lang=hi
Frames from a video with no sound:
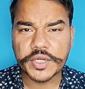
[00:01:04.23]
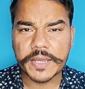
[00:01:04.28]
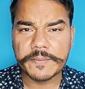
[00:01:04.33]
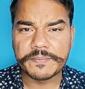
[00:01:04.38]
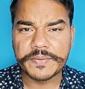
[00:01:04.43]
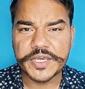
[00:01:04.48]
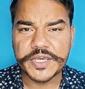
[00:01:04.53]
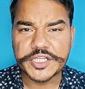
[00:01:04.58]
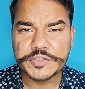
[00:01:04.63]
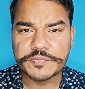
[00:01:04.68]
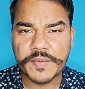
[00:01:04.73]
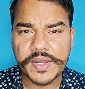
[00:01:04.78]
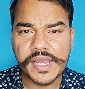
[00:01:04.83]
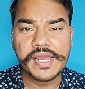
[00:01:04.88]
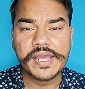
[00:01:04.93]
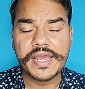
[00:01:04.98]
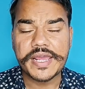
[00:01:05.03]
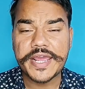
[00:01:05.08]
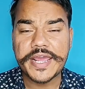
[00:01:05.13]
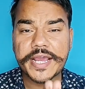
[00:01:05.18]
के बीच में
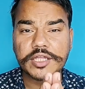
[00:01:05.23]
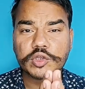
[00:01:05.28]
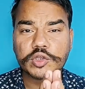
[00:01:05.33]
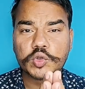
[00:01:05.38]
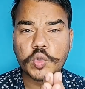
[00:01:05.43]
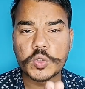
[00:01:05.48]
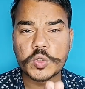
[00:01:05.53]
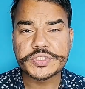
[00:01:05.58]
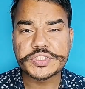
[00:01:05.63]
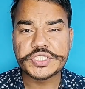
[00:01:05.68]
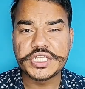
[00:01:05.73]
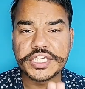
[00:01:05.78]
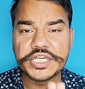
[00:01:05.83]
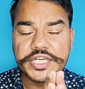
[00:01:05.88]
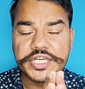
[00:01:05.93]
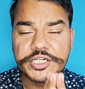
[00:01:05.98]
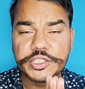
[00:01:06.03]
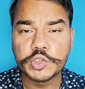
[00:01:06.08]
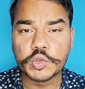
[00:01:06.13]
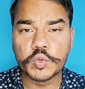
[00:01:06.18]
एक दोस्ती
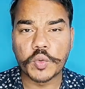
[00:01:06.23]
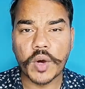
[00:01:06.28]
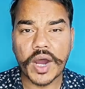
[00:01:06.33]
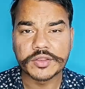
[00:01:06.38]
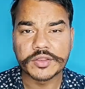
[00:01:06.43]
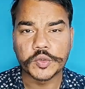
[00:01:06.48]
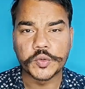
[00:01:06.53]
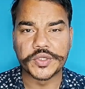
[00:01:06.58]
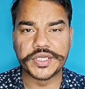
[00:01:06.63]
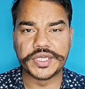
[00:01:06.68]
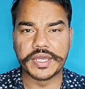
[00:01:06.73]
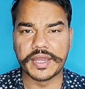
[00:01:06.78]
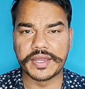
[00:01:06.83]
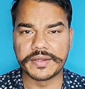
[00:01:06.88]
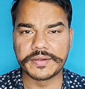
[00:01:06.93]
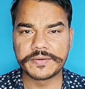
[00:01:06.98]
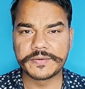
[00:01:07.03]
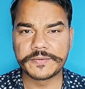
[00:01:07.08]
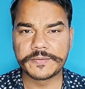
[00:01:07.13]
की शुरुआत हुई है